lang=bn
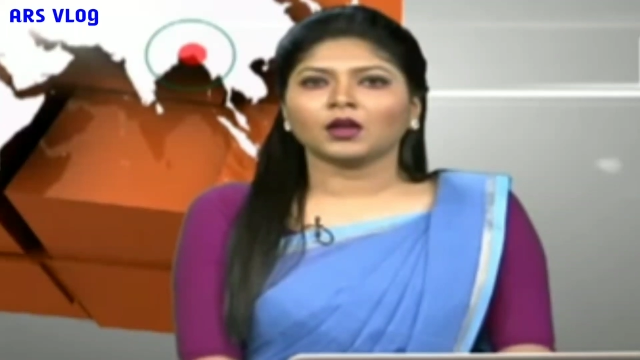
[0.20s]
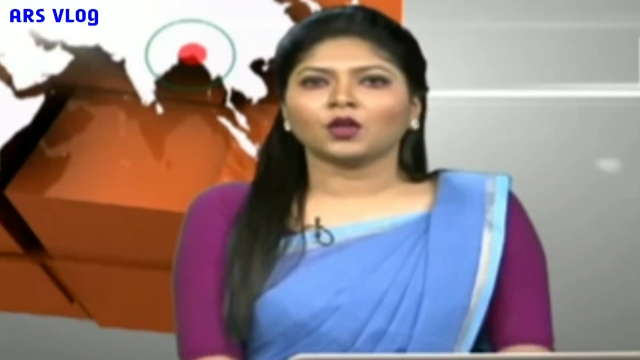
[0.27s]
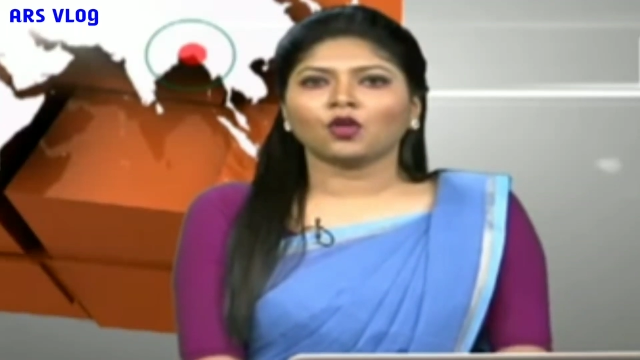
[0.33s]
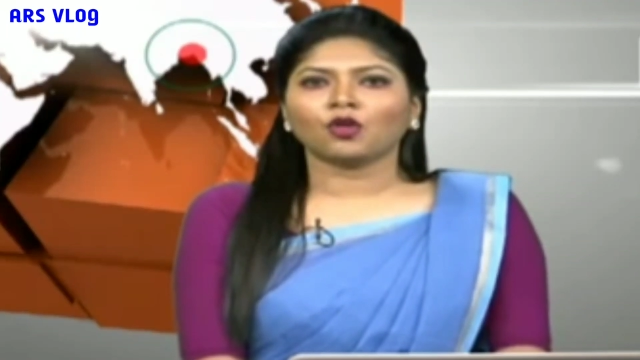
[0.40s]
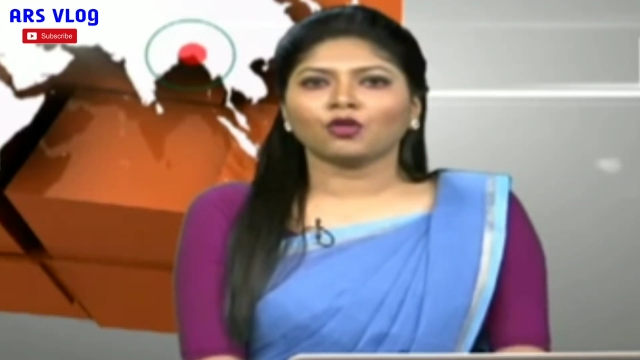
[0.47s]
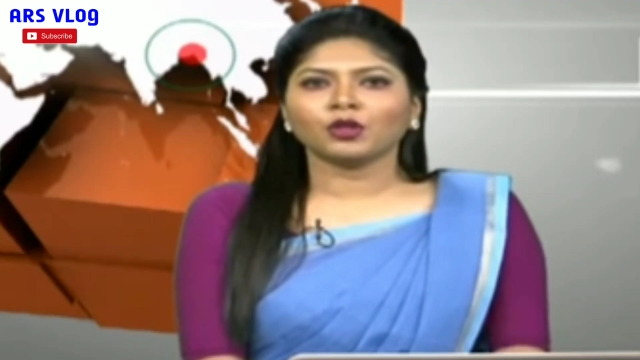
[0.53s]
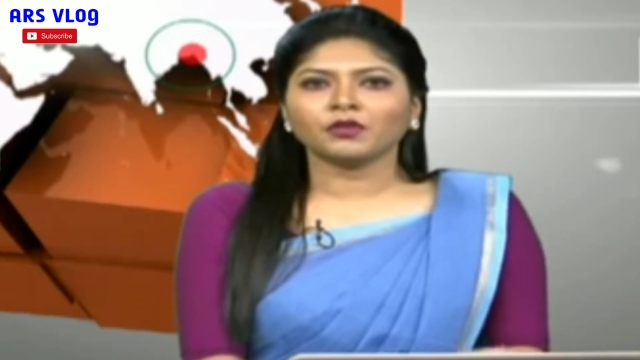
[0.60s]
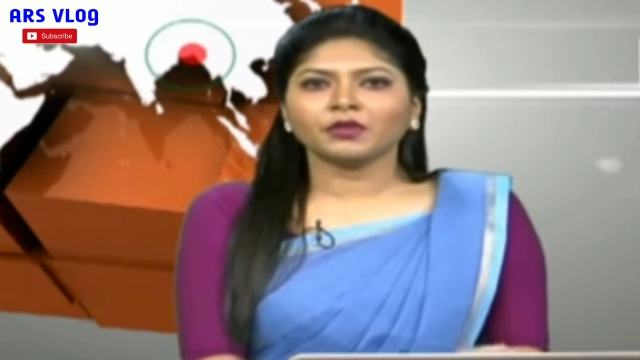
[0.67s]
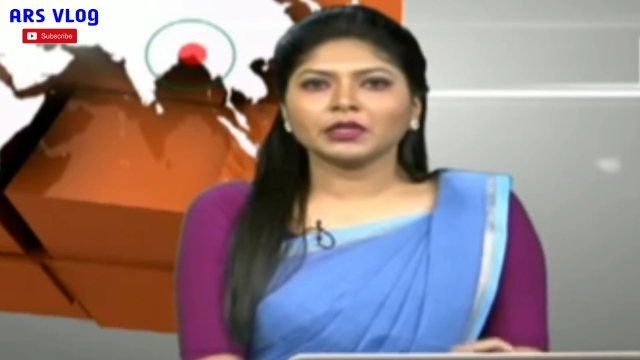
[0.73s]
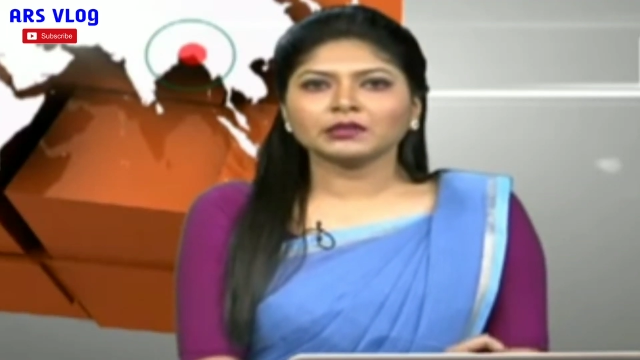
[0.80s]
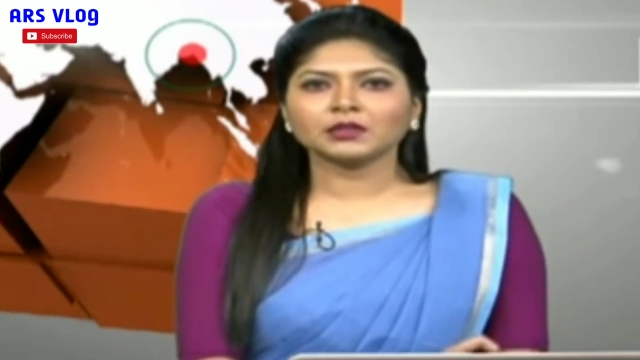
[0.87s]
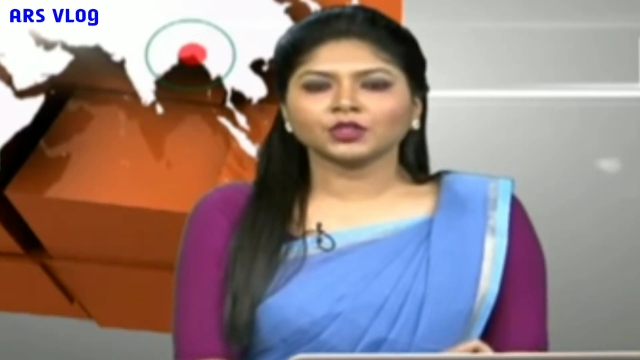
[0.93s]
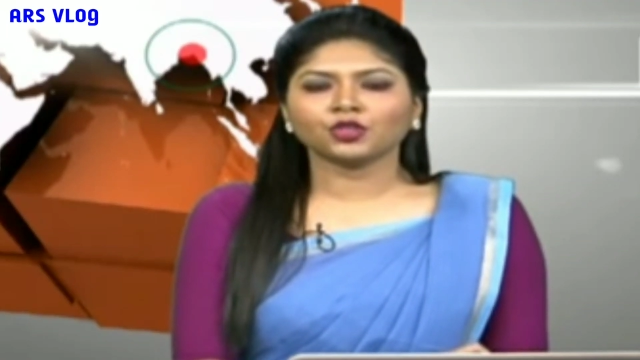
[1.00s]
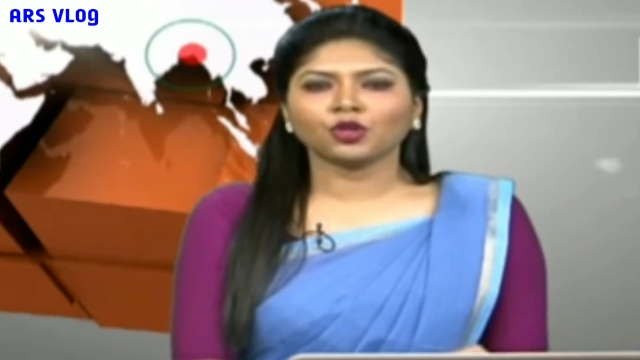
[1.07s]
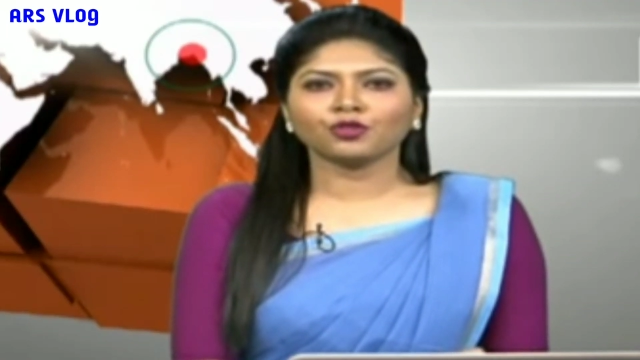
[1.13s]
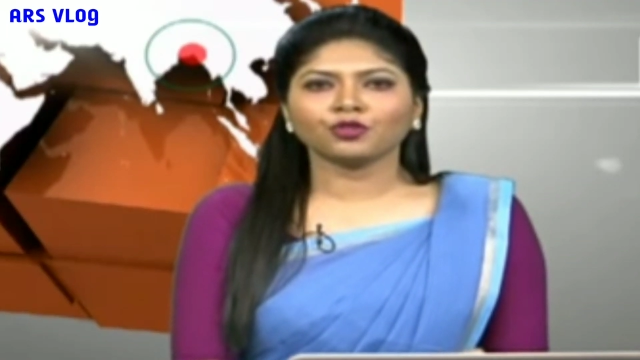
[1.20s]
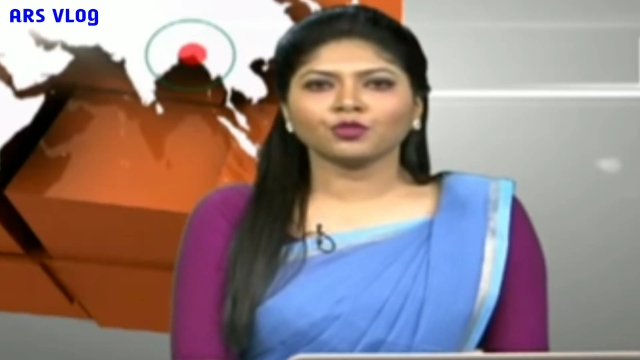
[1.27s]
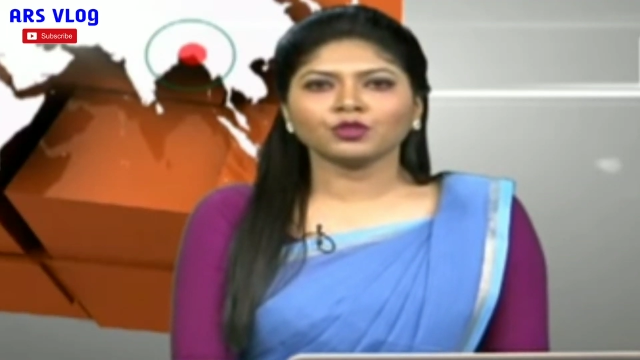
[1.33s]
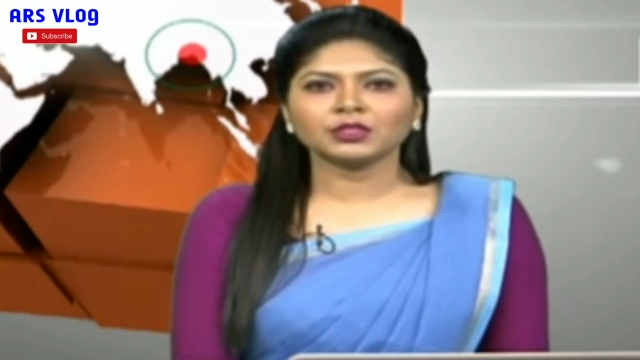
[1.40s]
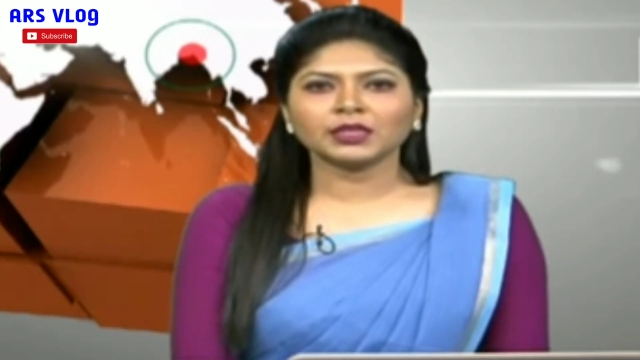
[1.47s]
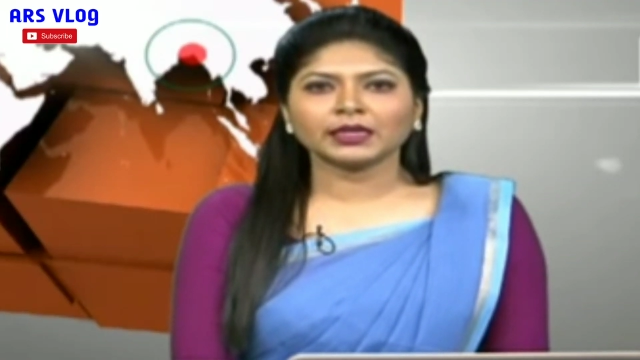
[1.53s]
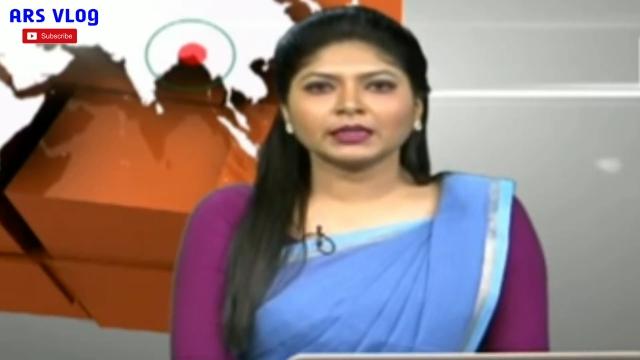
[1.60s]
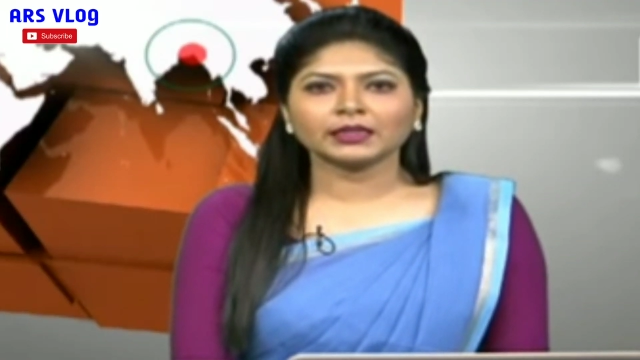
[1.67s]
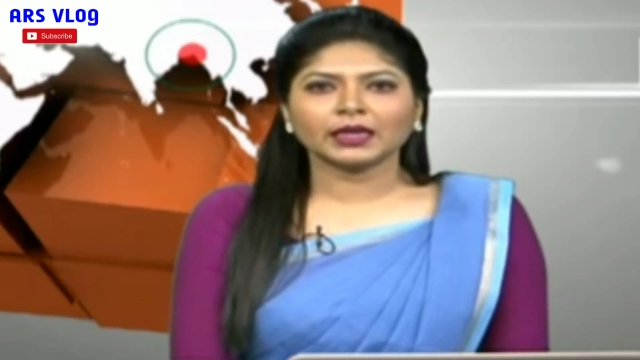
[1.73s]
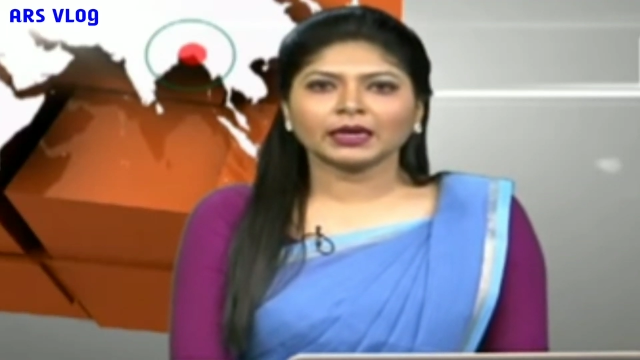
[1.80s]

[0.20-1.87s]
করোনা ভাইরাসের সংক্রমণ ঠেকাতে